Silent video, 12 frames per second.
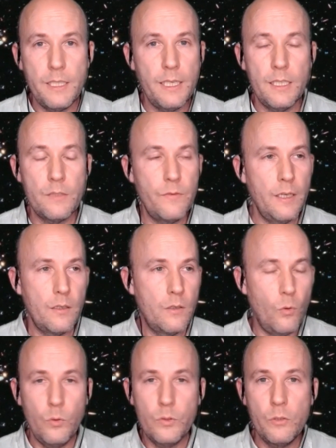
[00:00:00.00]
मुझे पूरी
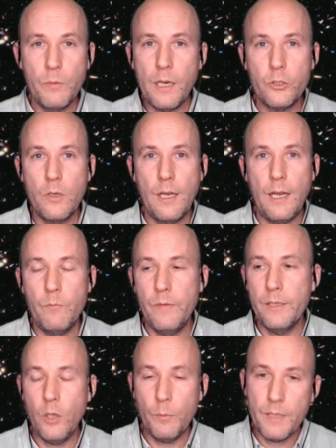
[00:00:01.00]
उम्मीद है कि इससे हमें
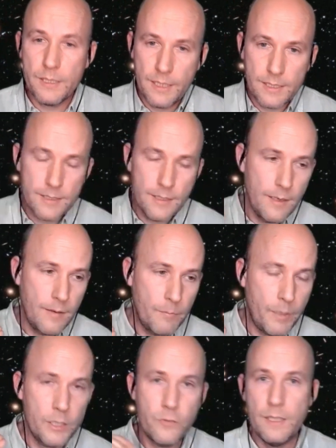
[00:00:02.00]
चौंकाने वाले
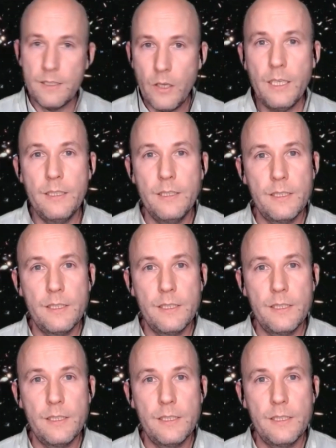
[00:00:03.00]
नतीजे मिलेंगे